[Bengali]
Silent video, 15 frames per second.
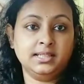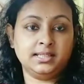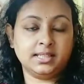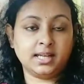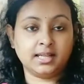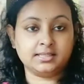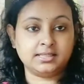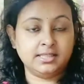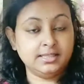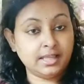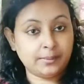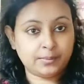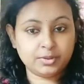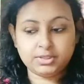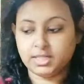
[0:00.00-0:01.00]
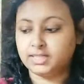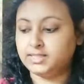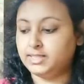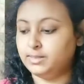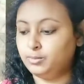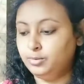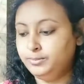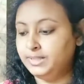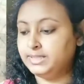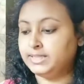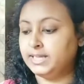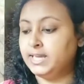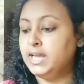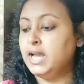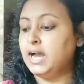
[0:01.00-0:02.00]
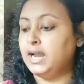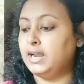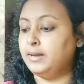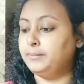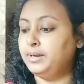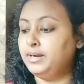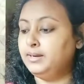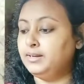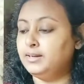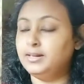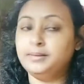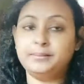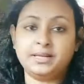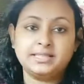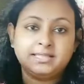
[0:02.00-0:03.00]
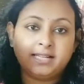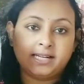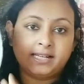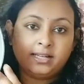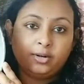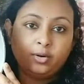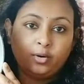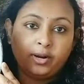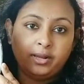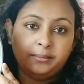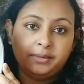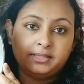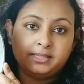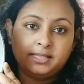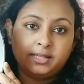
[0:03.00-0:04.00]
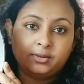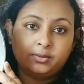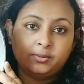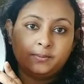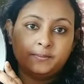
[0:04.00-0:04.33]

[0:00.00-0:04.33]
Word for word: এসে কাচলে তারপর ছাদে যাবো মিলতে আর আমার মাসির একটা কড়াই মাজা দেখো